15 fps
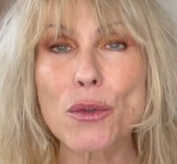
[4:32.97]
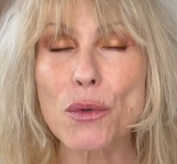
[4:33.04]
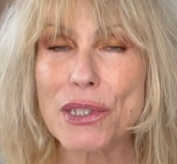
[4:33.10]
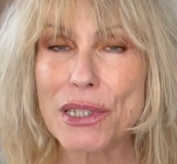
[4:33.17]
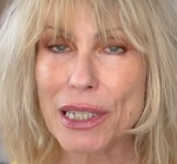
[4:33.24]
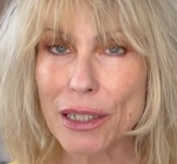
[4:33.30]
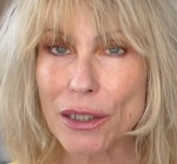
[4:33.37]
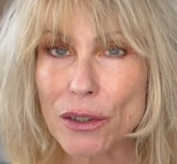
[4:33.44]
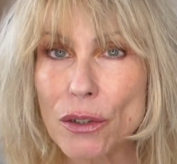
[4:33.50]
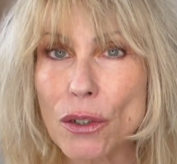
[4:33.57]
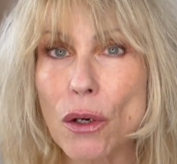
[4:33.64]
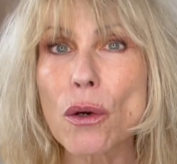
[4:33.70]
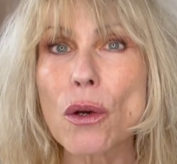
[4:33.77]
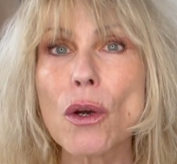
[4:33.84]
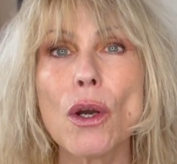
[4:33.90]
Donc c'est un
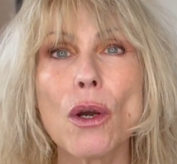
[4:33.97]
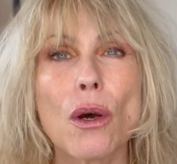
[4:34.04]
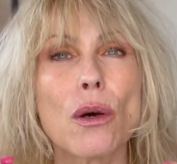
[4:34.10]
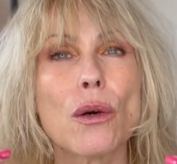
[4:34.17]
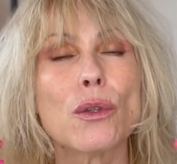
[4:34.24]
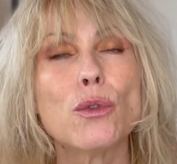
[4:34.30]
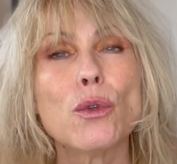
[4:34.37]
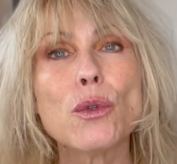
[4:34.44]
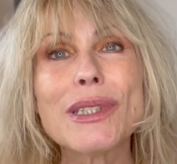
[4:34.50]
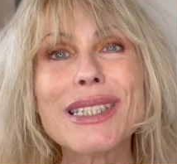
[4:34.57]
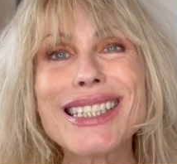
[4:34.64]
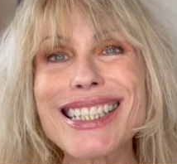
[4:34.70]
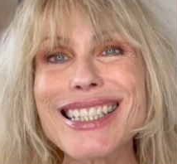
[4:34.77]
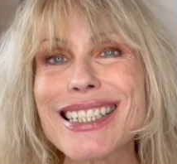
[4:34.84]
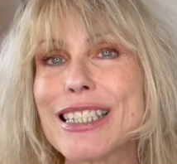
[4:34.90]
temps euh, de
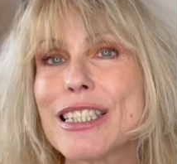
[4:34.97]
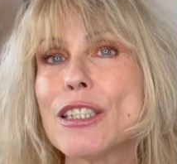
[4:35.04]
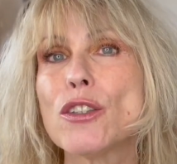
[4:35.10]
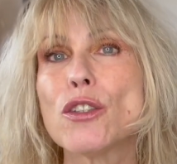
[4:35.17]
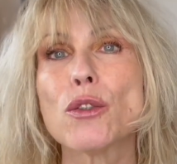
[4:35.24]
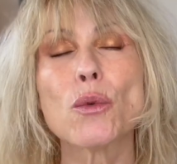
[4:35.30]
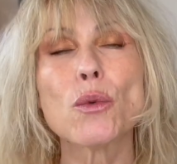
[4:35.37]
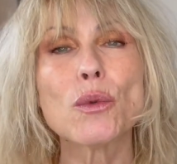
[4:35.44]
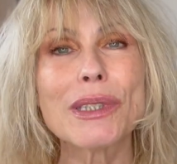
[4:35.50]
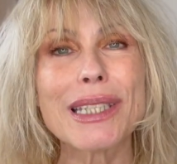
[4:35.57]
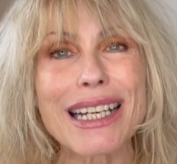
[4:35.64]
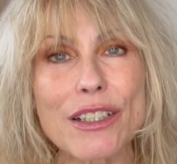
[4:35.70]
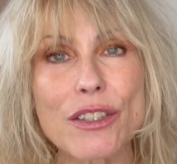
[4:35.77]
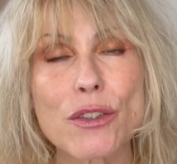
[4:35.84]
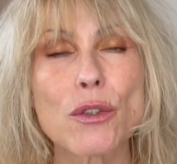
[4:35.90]
décision,
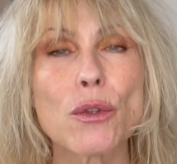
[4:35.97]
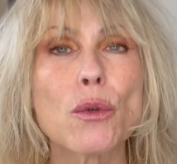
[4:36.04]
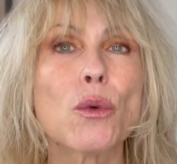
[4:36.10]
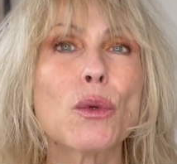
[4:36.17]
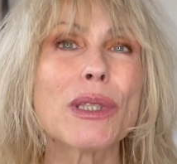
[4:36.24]
d'action.